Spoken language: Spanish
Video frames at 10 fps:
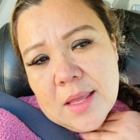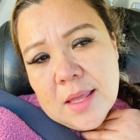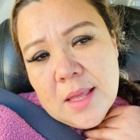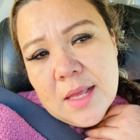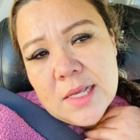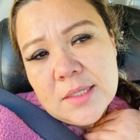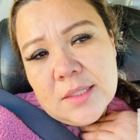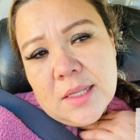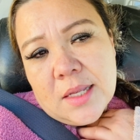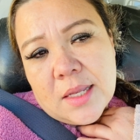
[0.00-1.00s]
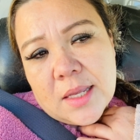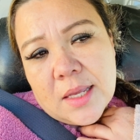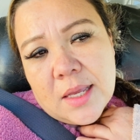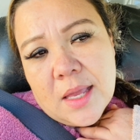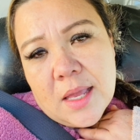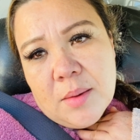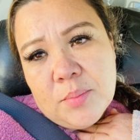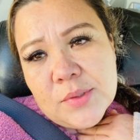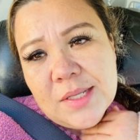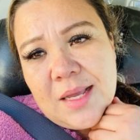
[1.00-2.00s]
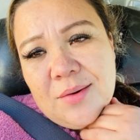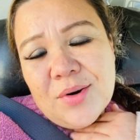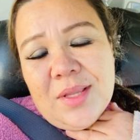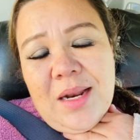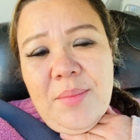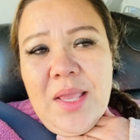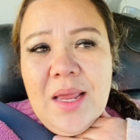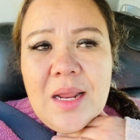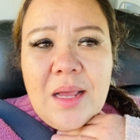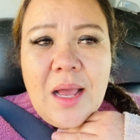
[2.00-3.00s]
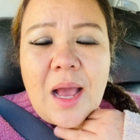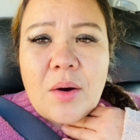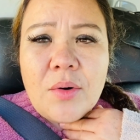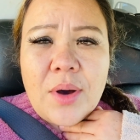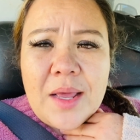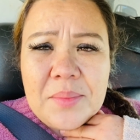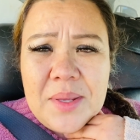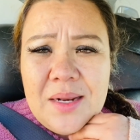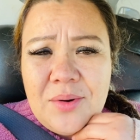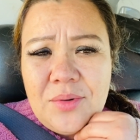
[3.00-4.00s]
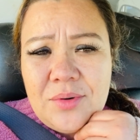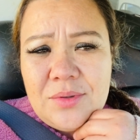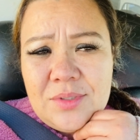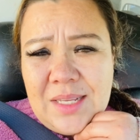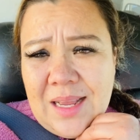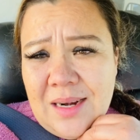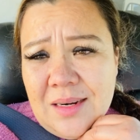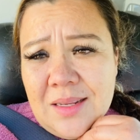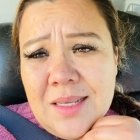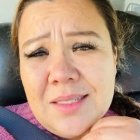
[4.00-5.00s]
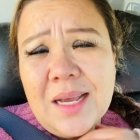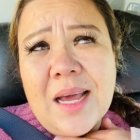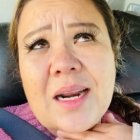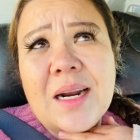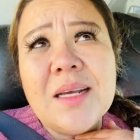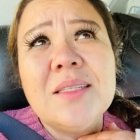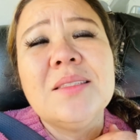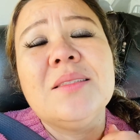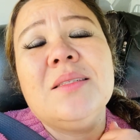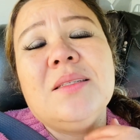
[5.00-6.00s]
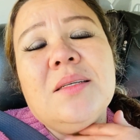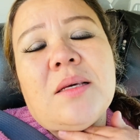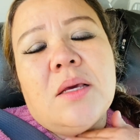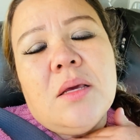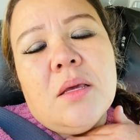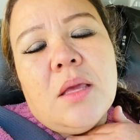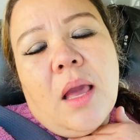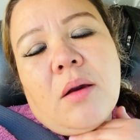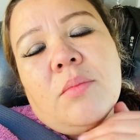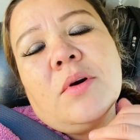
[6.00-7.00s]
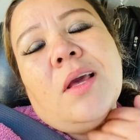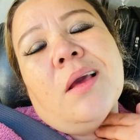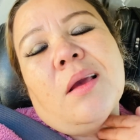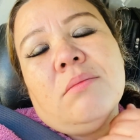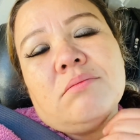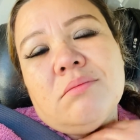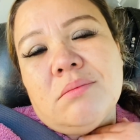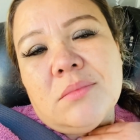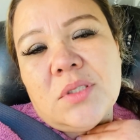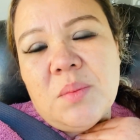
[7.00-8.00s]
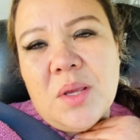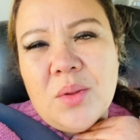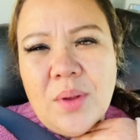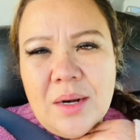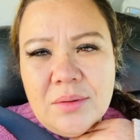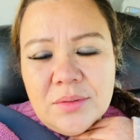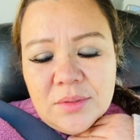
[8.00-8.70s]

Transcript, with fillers: y este, puse ahorita en la mañana ajo a hervir con sal, hice gárgaras. Ya como que se me quitó algo.